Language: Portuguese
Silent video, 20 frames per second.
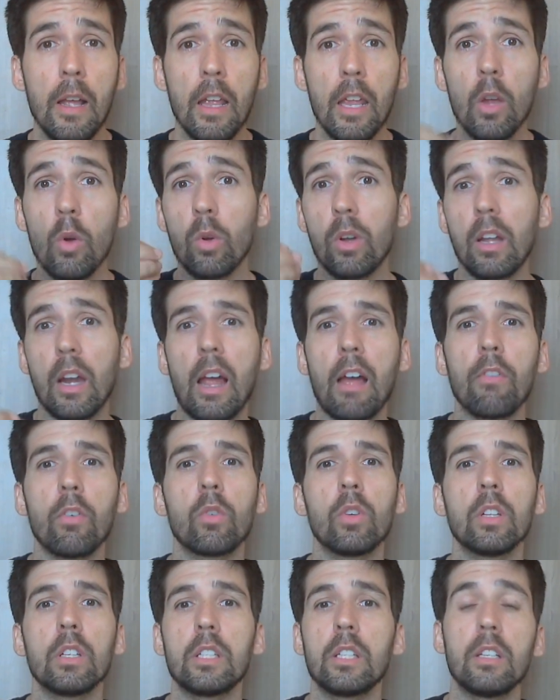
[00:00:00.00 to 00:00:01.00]
Eu gravo
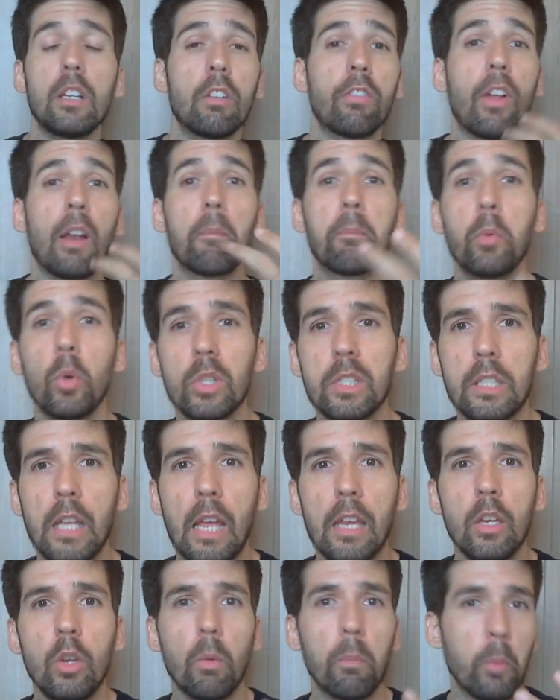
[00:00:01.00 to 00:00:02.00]
com antecedência e falo, pô,
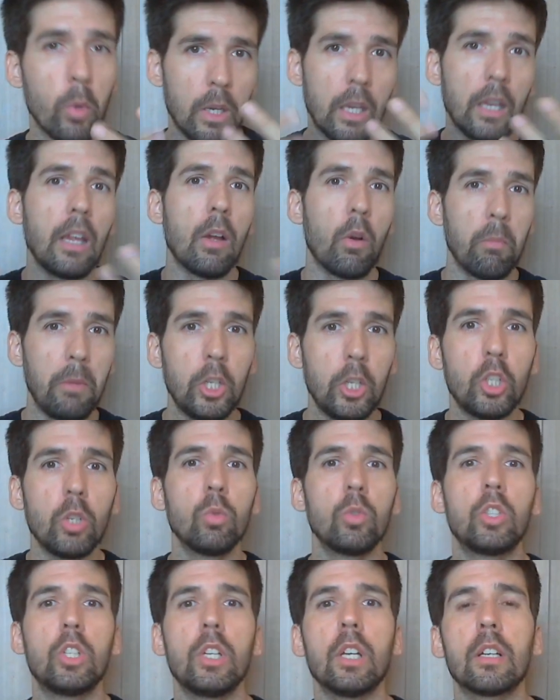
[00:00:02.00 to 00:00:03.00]
saiu, porque é realmente
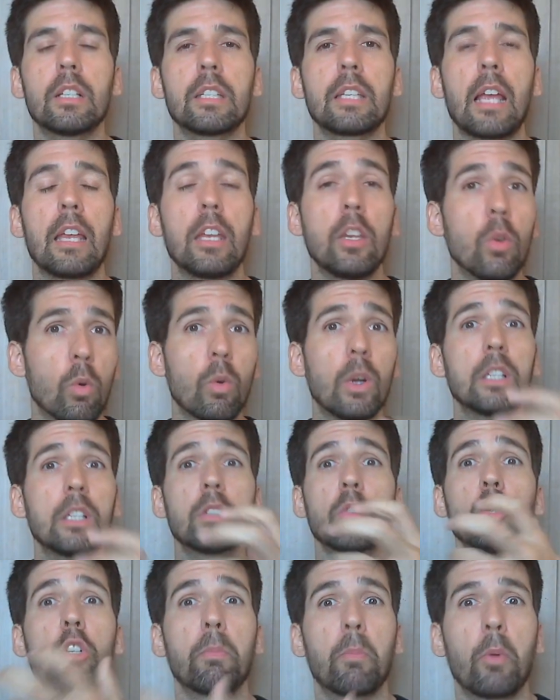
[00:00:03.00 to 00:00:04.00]
no dia que saiu, quais
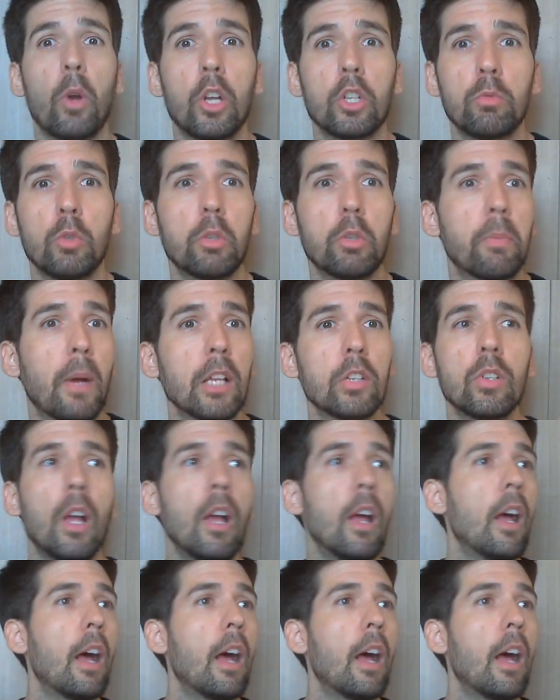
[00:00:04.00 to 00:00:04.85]
são os próximos passos?